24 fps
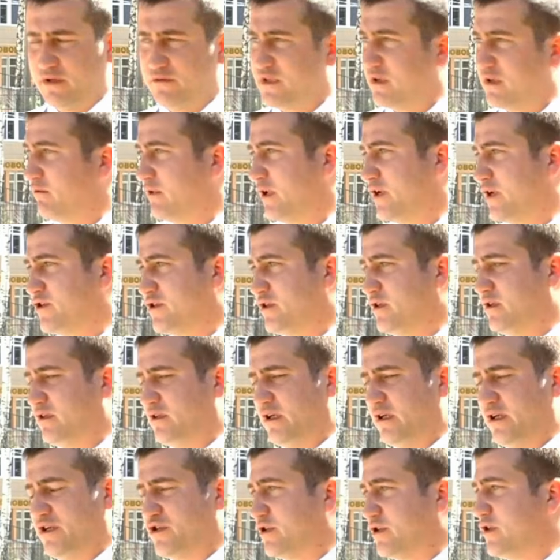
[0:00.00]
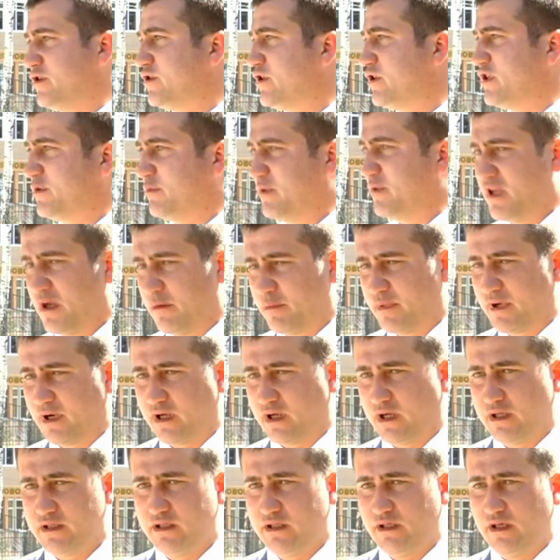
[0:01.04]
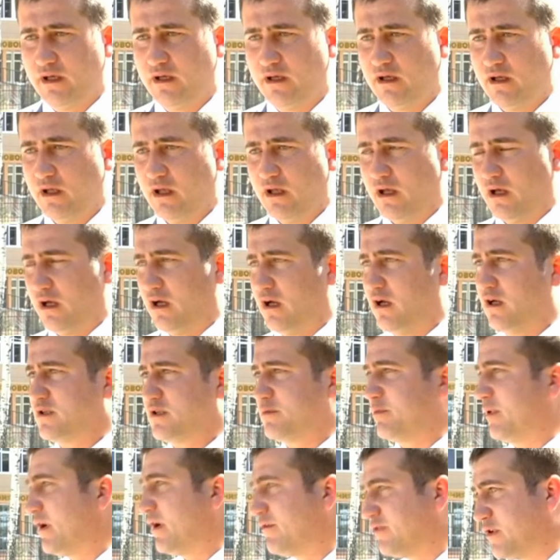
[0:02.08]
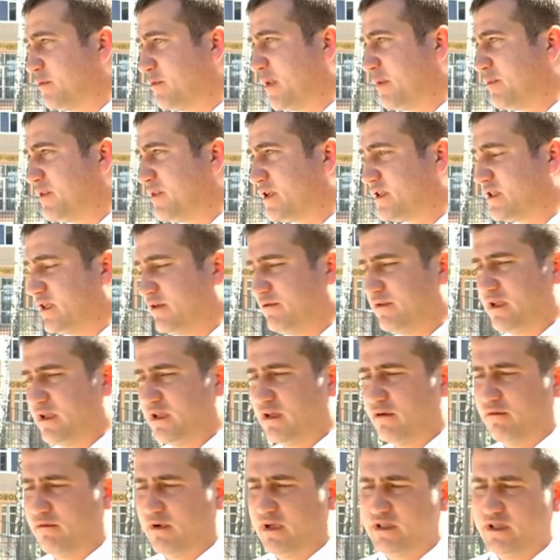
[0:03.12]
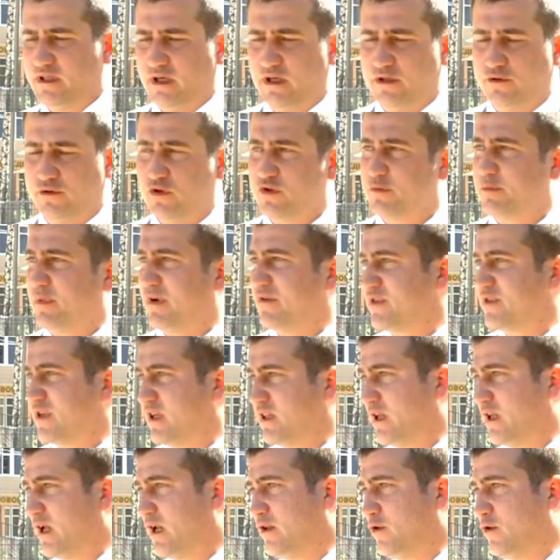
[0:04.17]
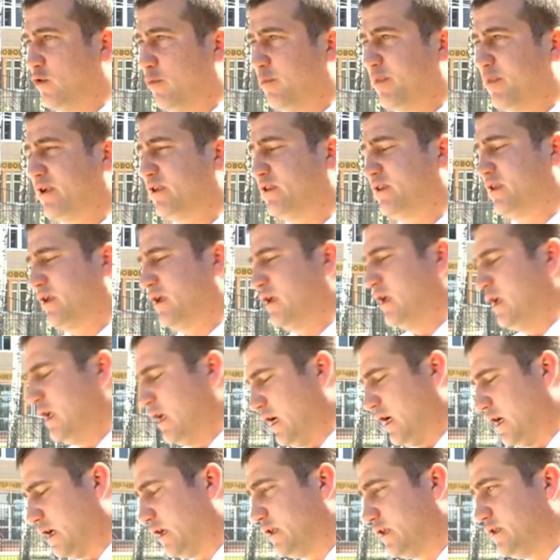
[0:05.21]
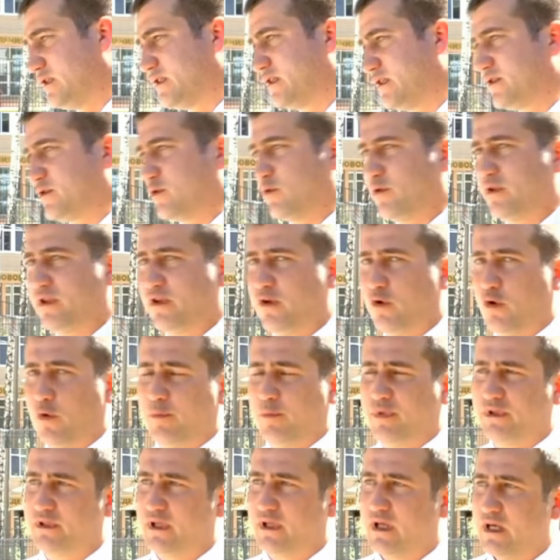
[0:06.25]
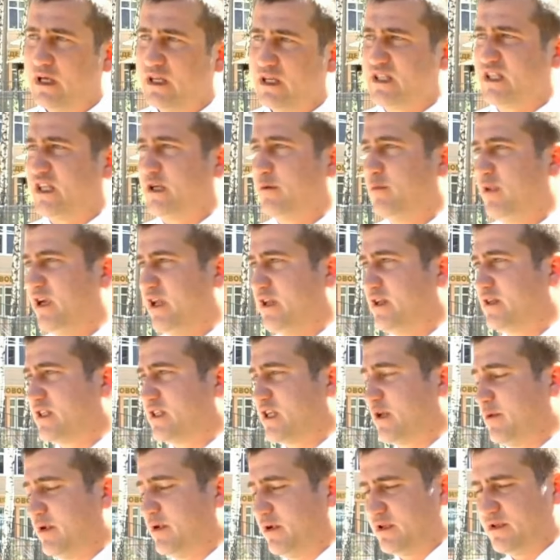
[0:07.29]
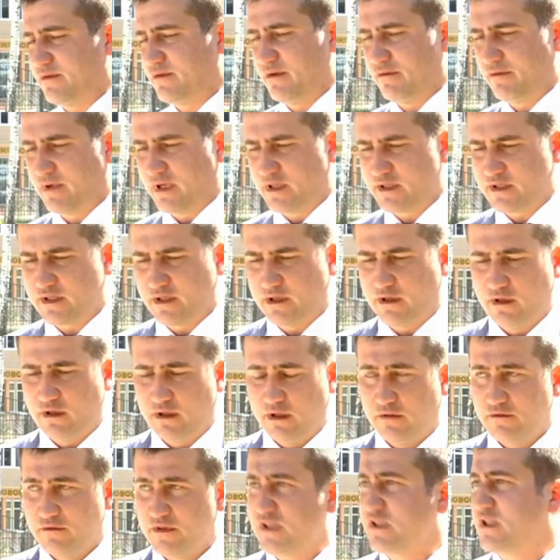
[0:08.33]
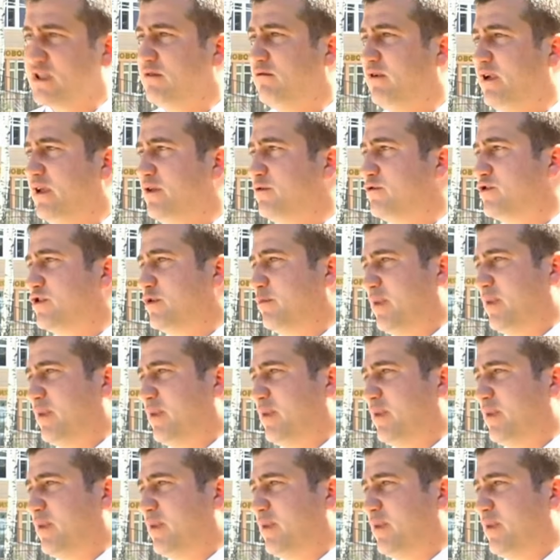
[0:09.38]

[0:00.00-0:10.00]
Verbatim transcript: Все врачи лично через меня проходили, а справки мы объективные наводили, то есть профессиональный опыт, организационный опыт, стремление сами развиваться. Все заявления уже